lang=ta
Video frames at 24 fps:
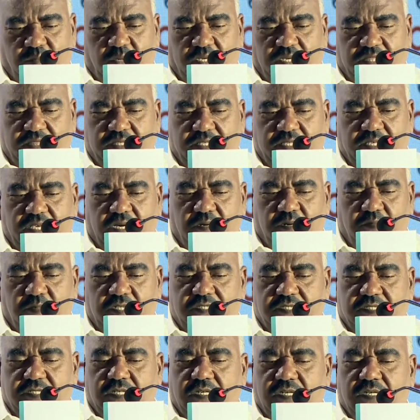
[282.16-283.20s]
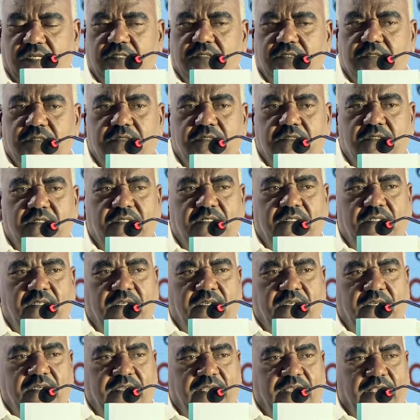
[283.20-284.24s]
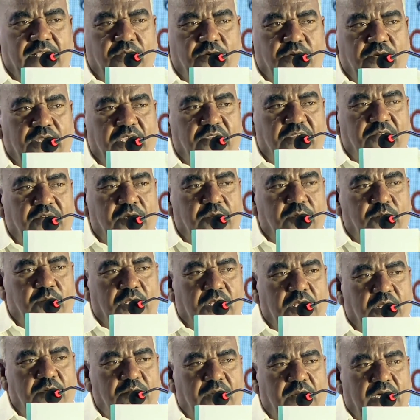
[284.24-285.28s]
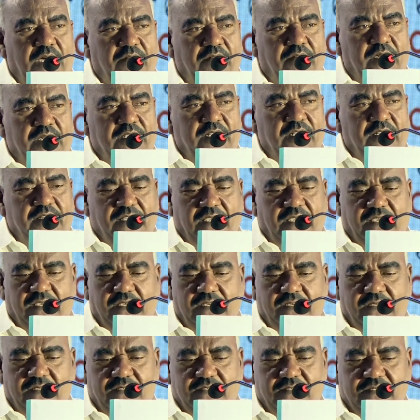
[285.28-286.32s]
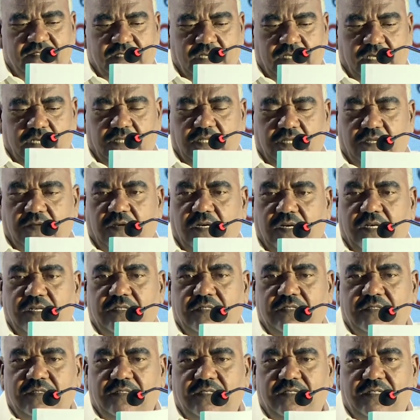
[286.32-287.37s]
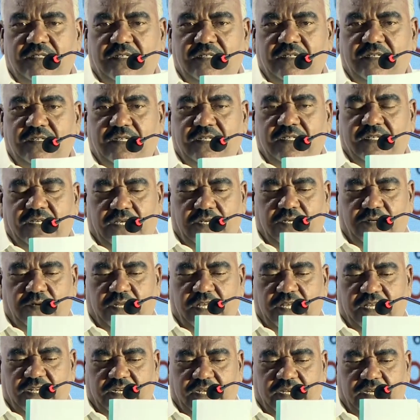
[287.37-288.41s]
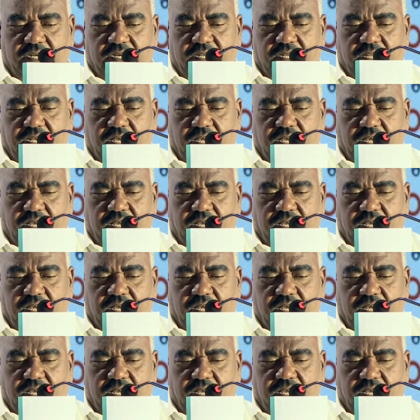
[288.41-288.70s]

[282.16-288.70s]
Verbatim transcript: மத்திய அமைச்சர் எங்களுடைய விழுப்புரம் மாவட்டத்தை சேர்ந்தவர் என்னுடைய நீண்ட